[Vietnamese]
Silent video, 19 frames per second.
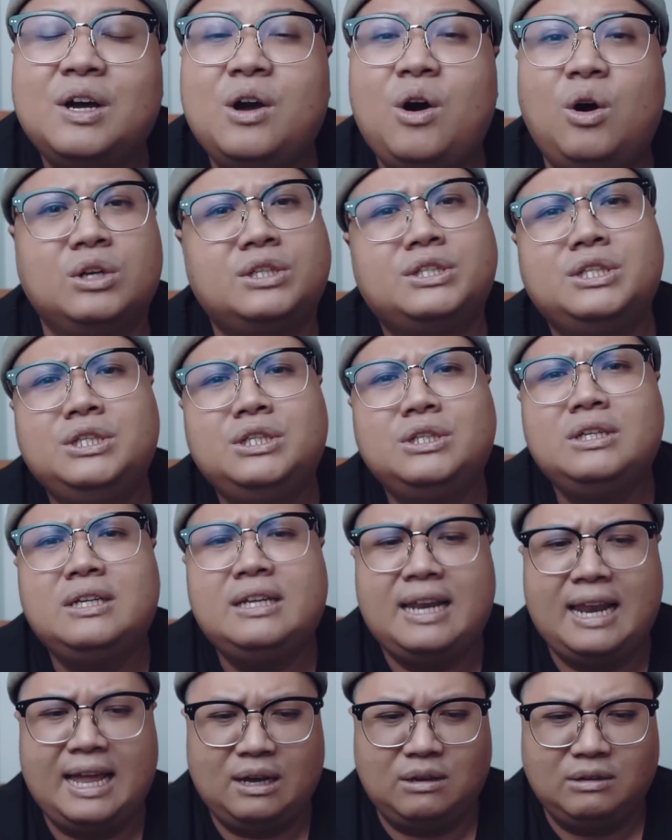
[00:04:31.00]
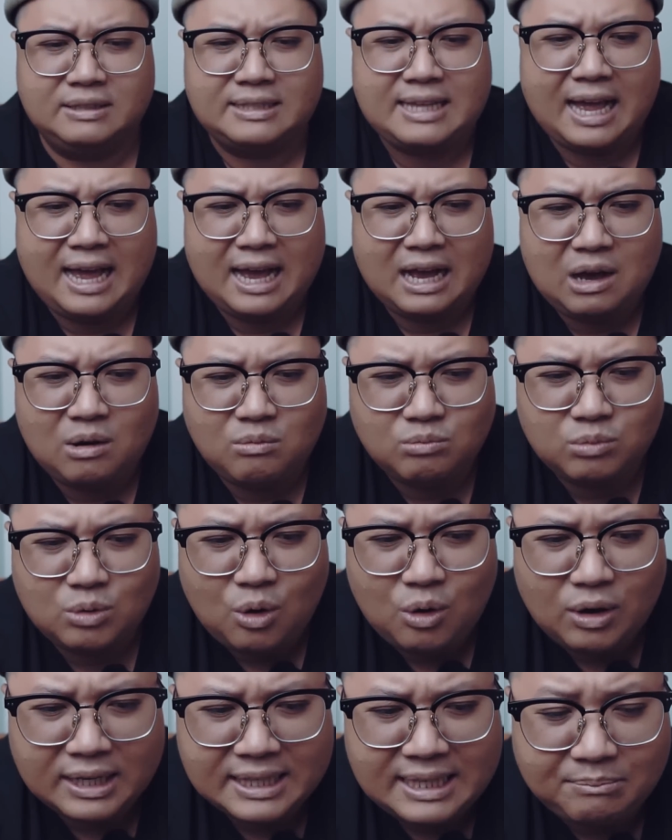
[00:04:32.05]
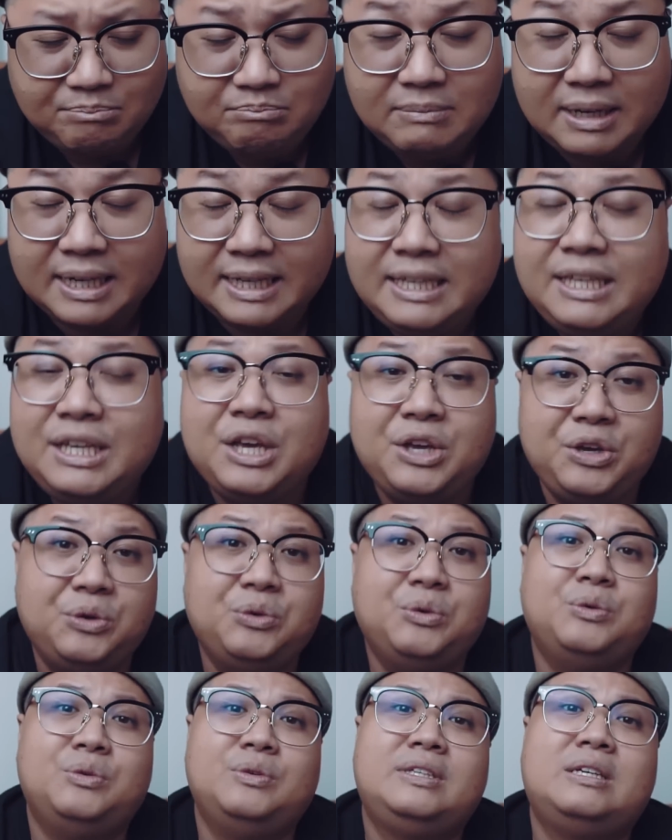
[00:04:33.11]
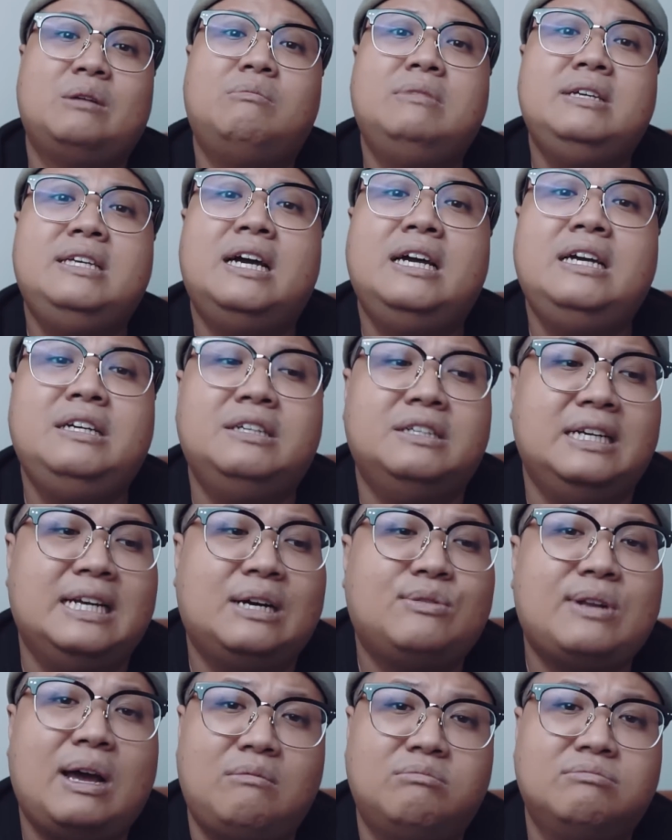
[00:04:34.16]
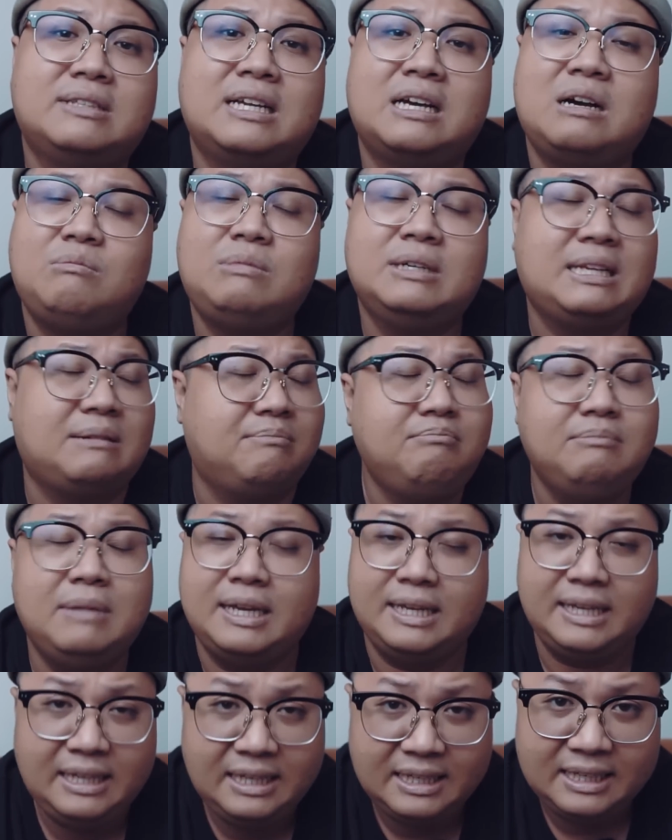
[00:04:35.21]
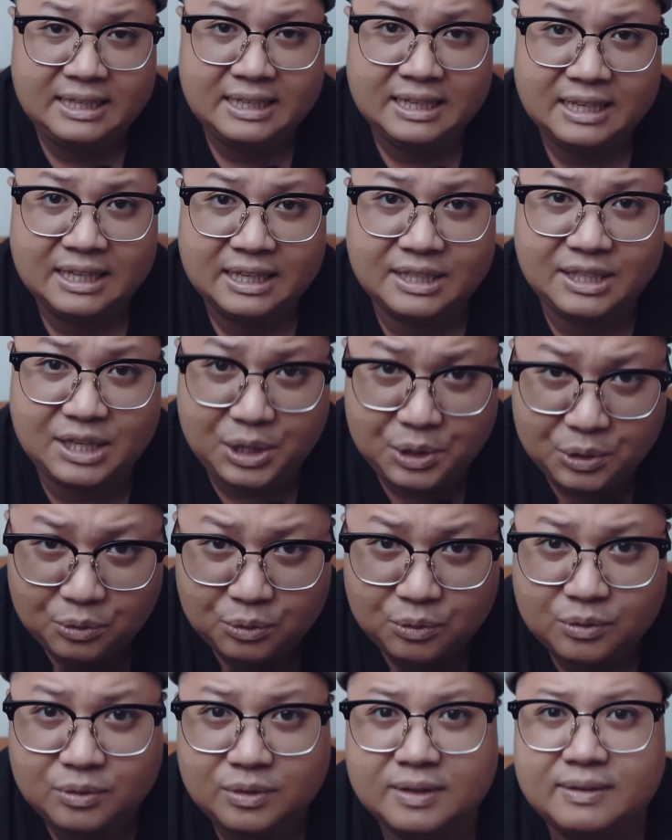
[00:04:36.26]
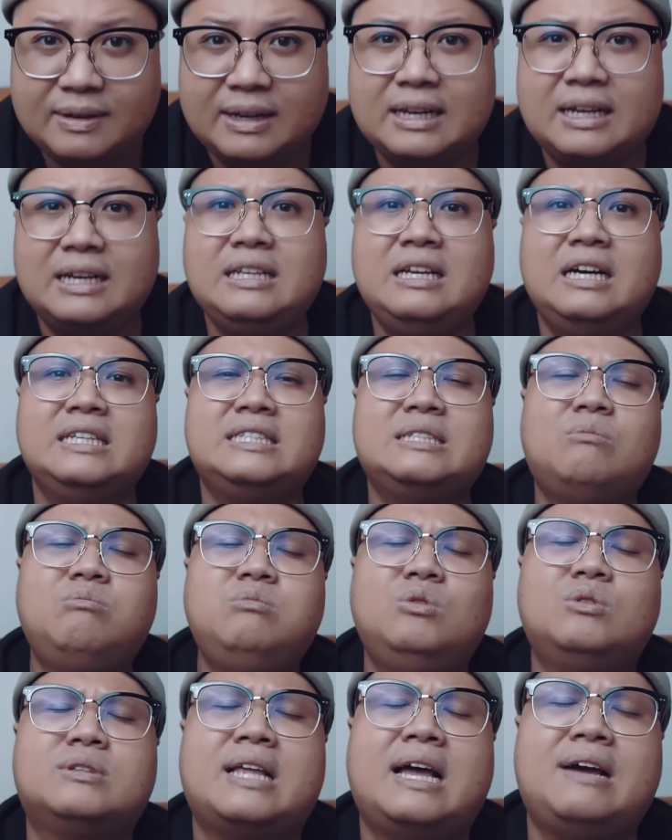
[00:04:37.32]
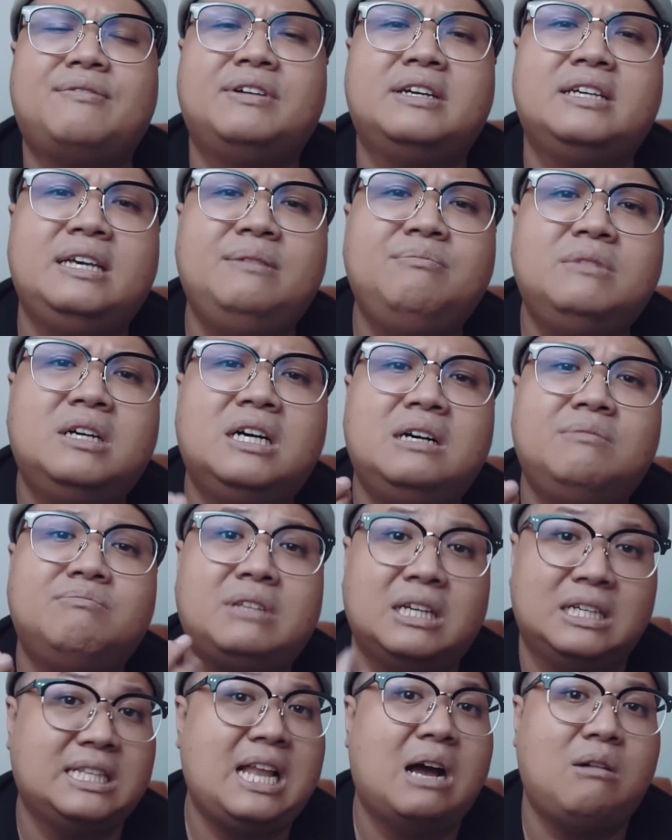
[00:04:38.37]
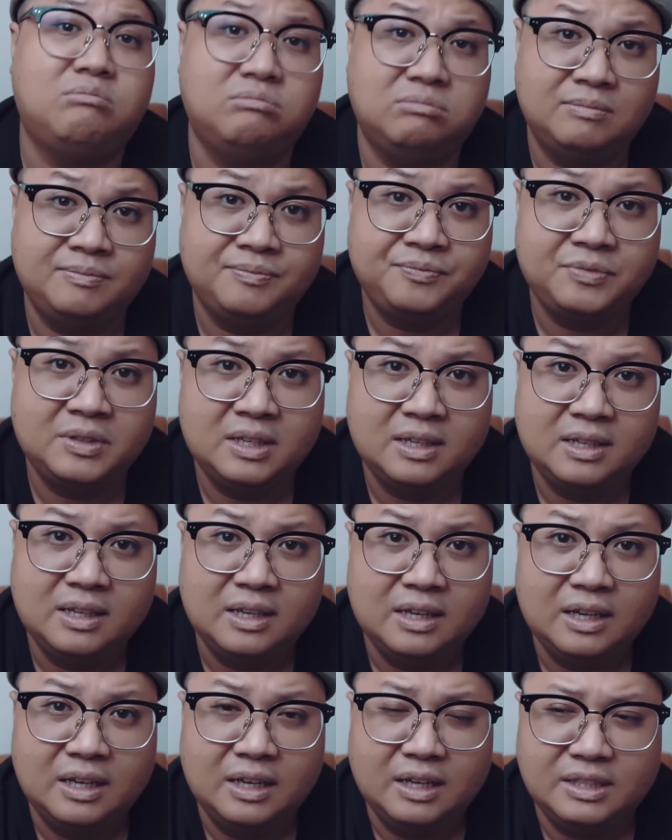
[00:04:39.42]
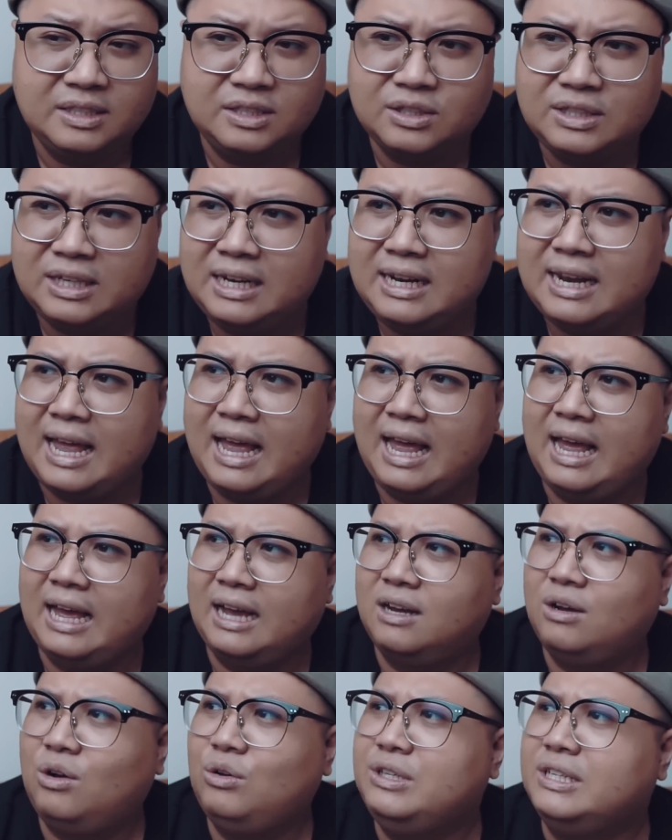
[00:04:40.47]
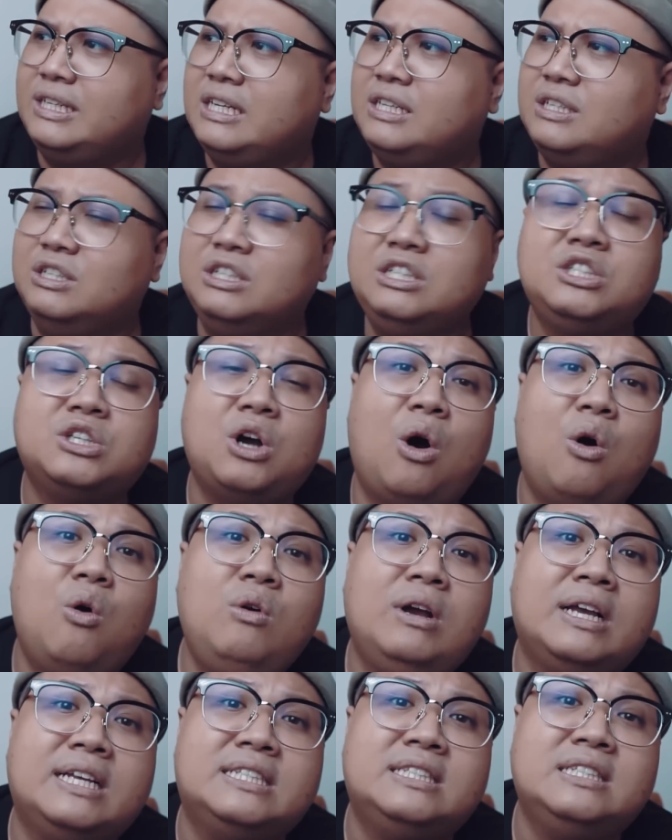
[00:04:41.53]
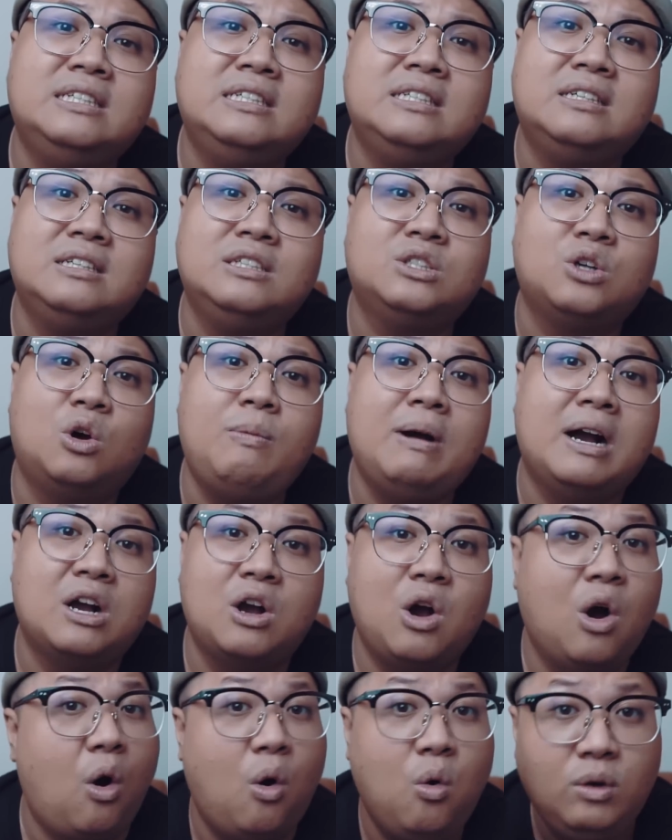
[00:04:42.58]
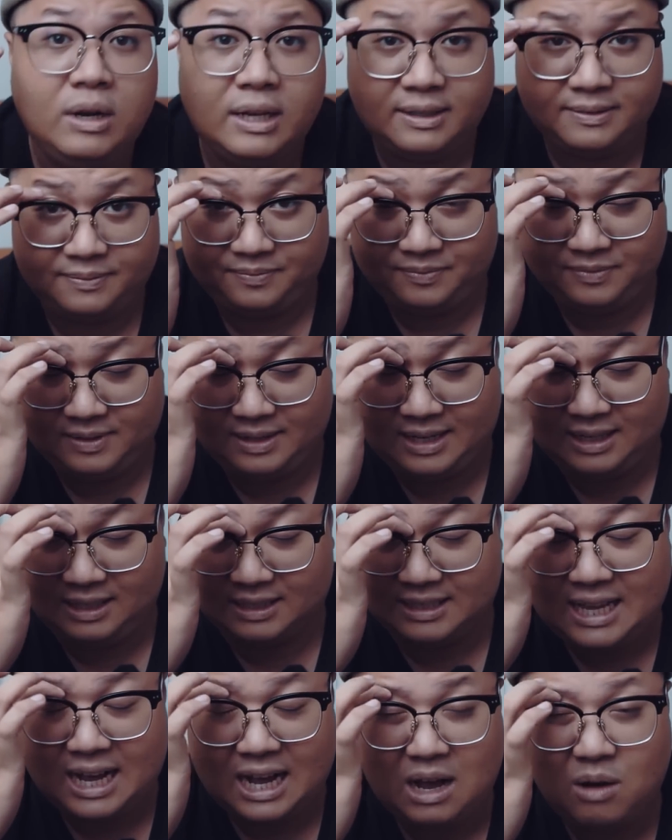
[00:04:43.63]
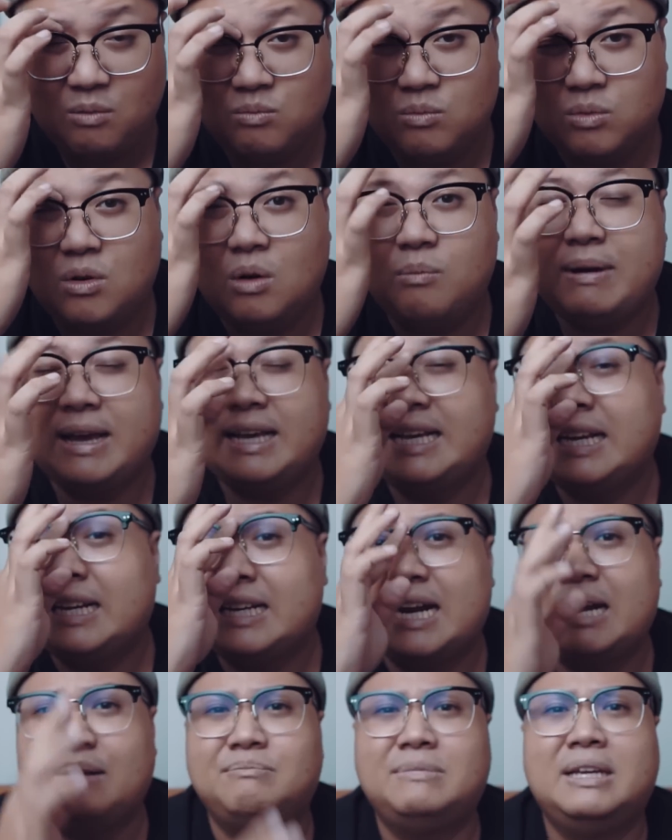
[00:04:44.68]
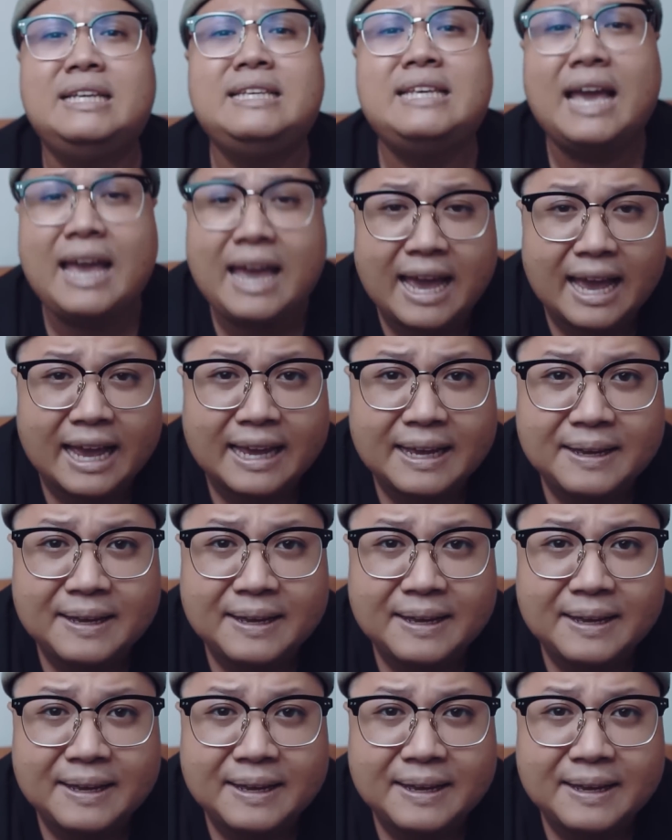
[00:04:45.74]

hồi xưa là người ta không có cái thẩm mỹ nhiều trong cái giới người lao động người ta không có thẩm mỹ nhiều cái đời sống của ta phải kiếm cơm từng đồng cho nên là có những cái cửa sổ ngày xưa cửa sổ bằng gỗ đó là người ta không có may cái rèm để che